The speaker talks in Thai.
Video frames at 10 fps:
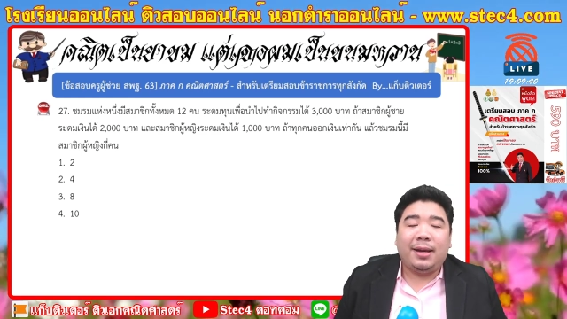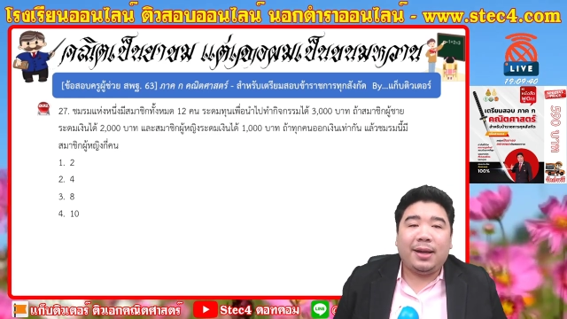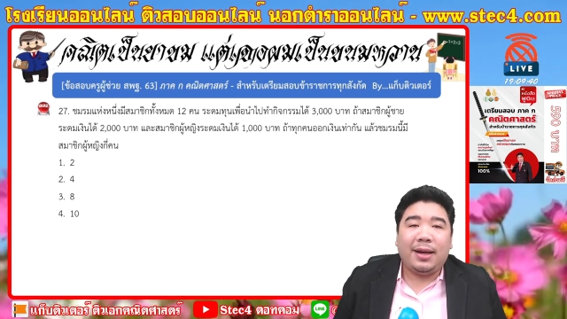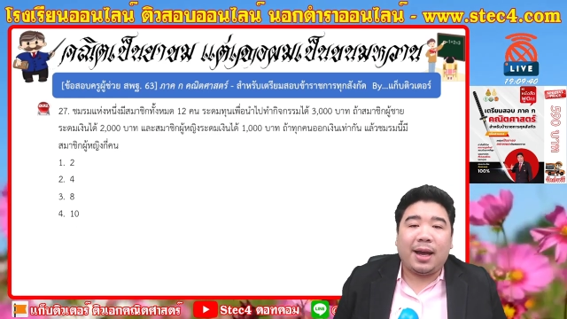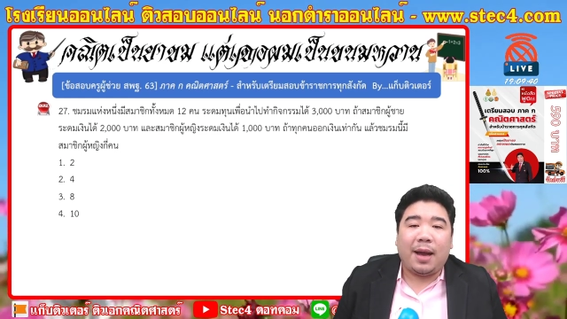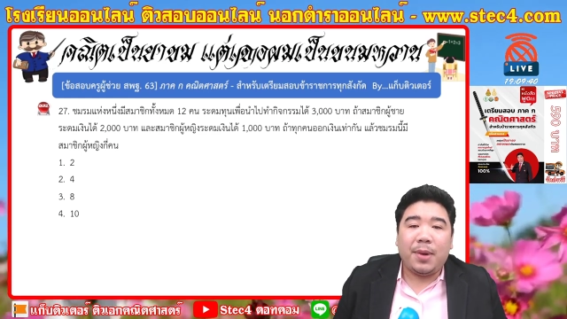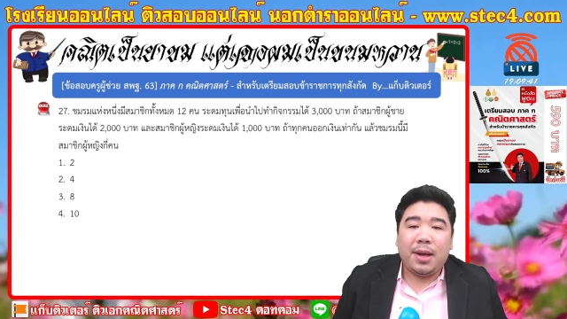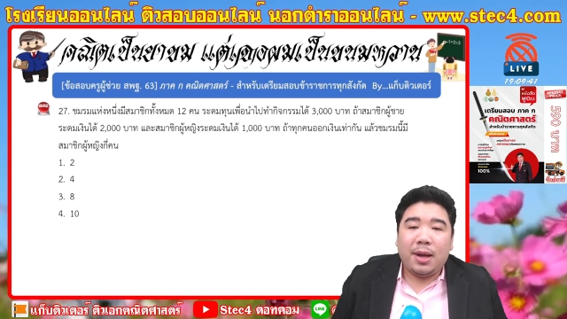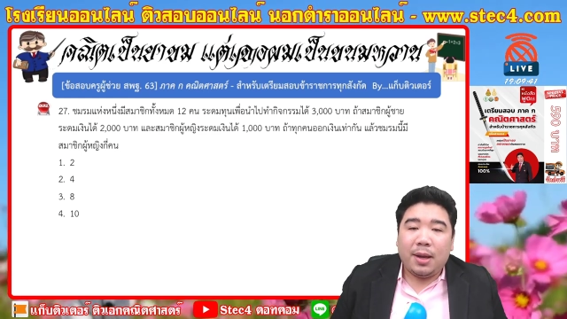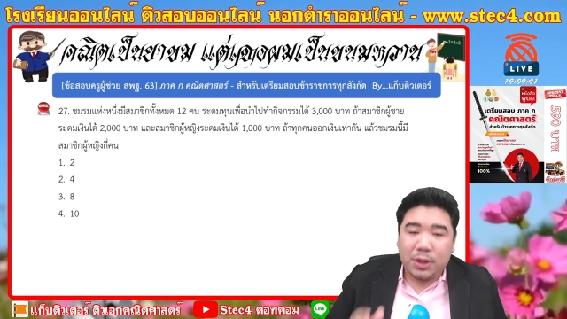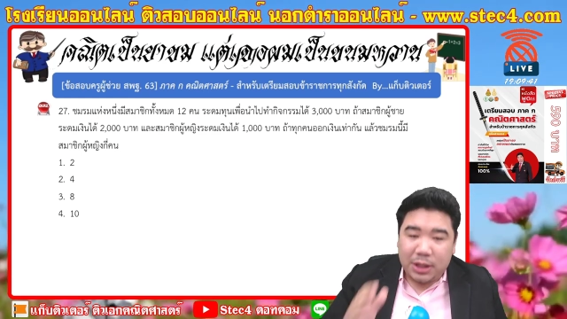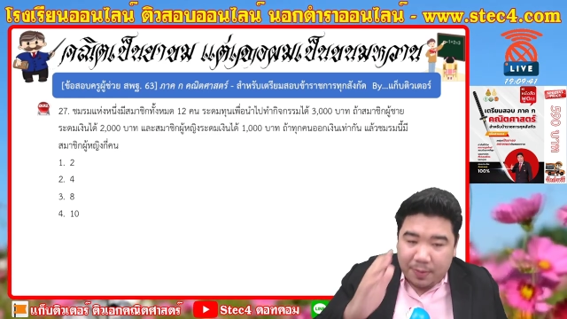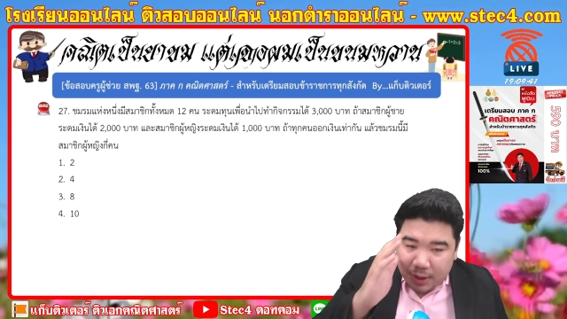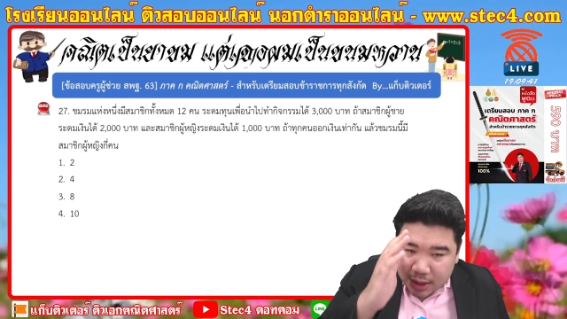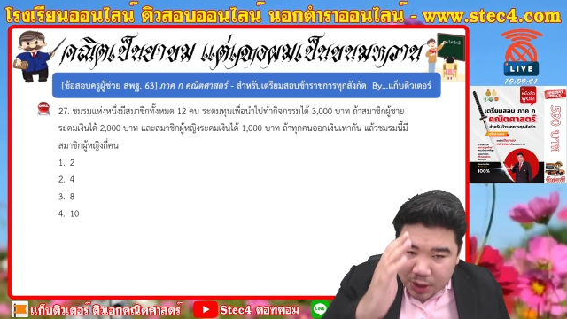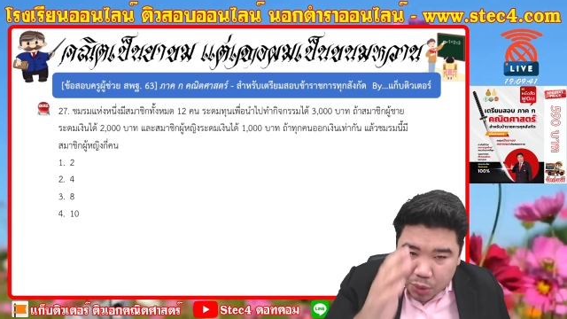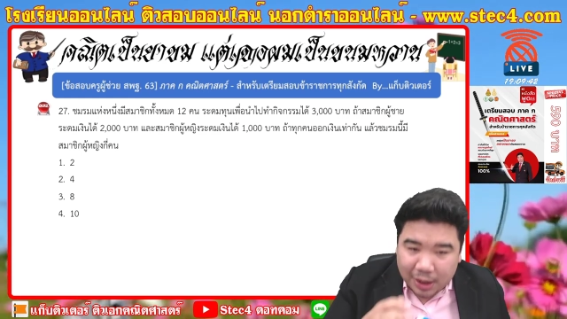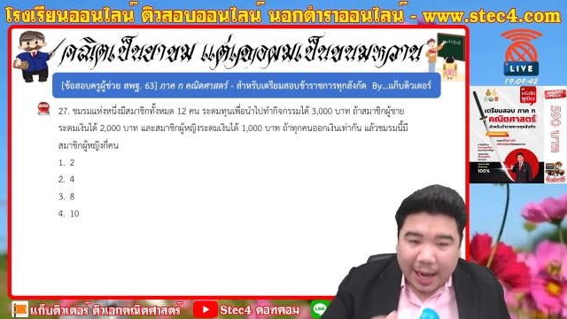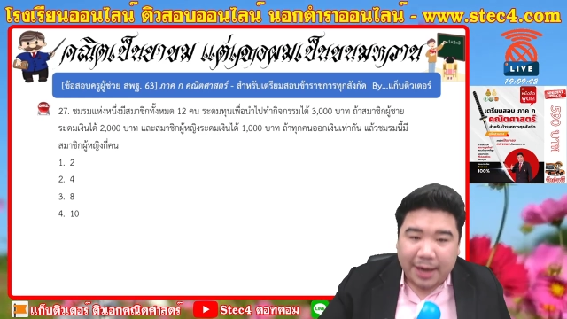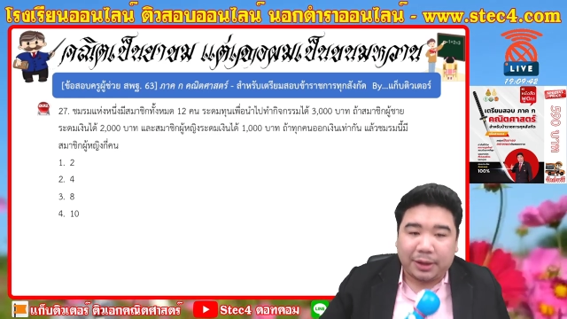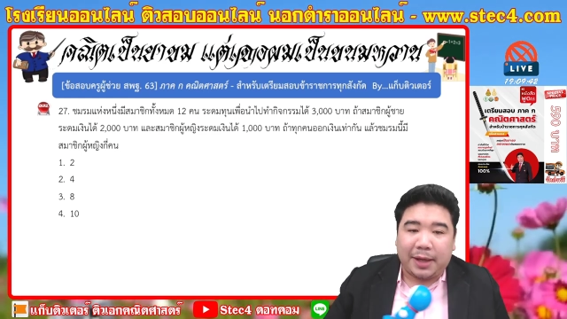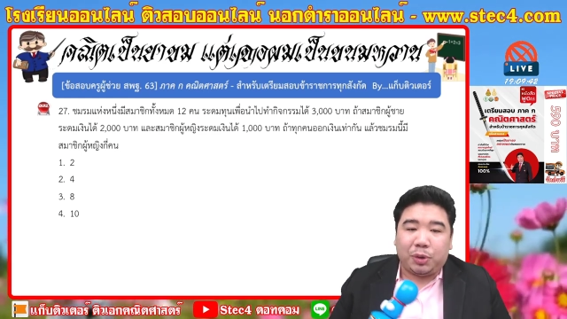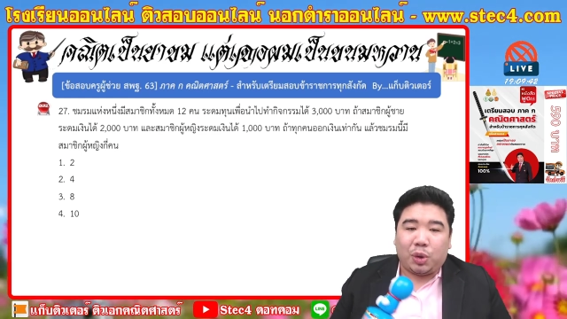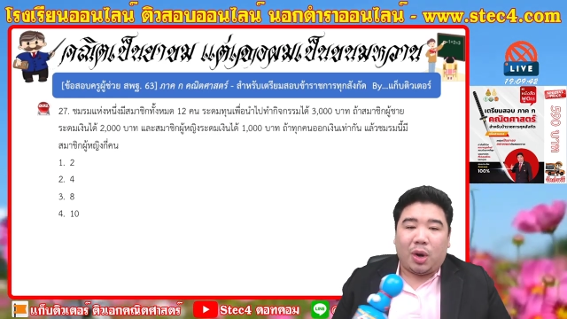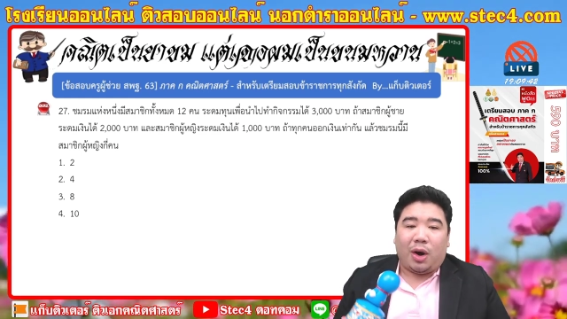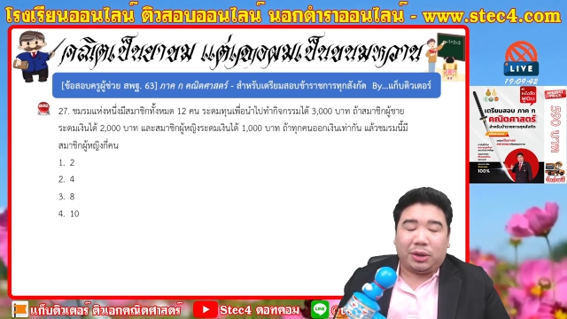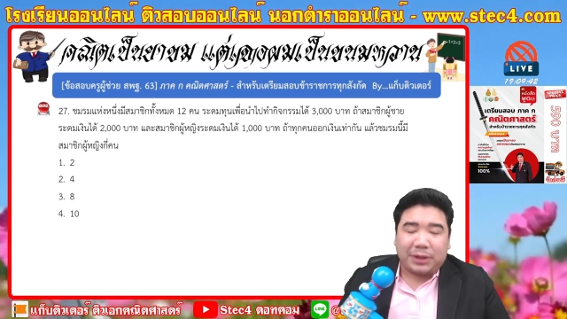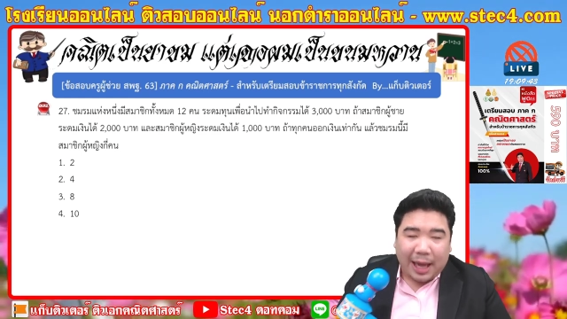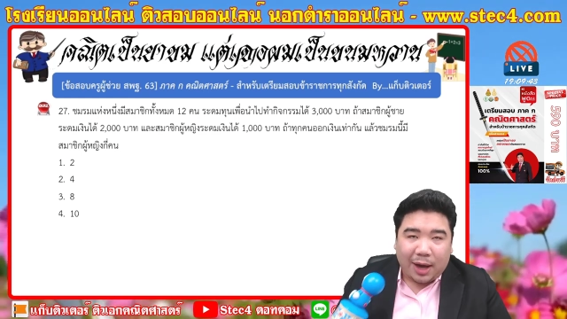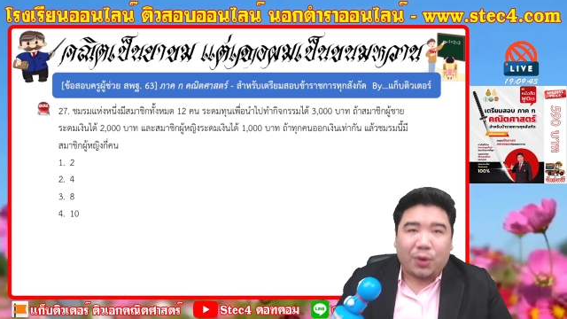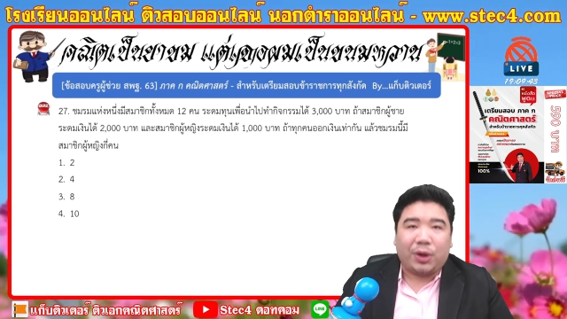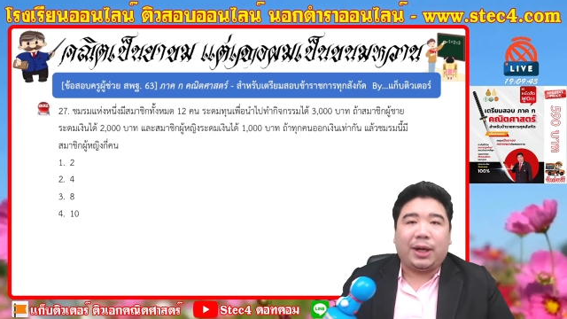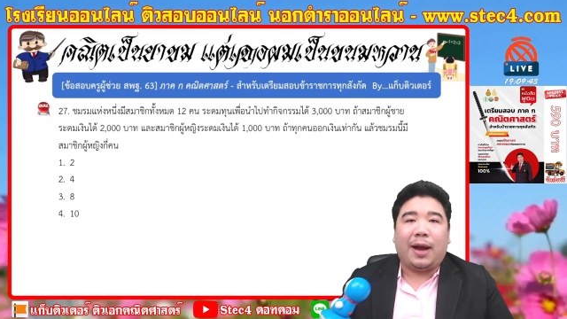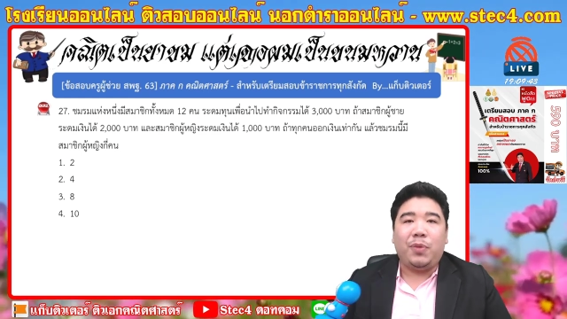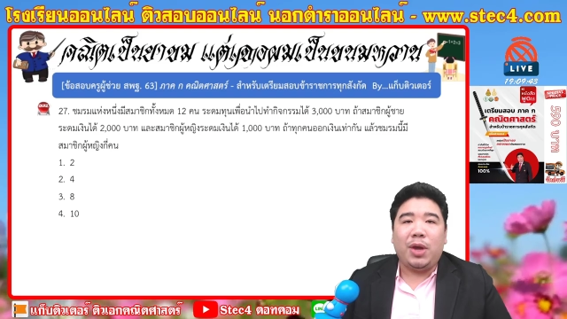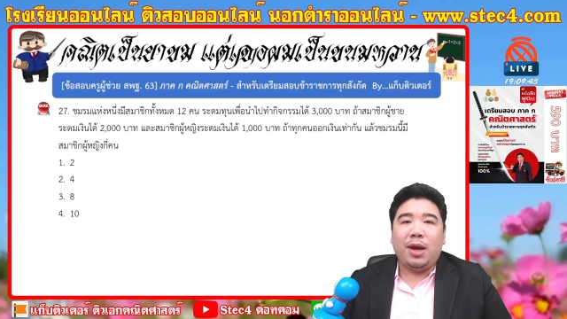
นะครับเพราะฉะนั้นมันขึ้นอยู่กับการเตรียมตัวของแต่ละคนนะครับ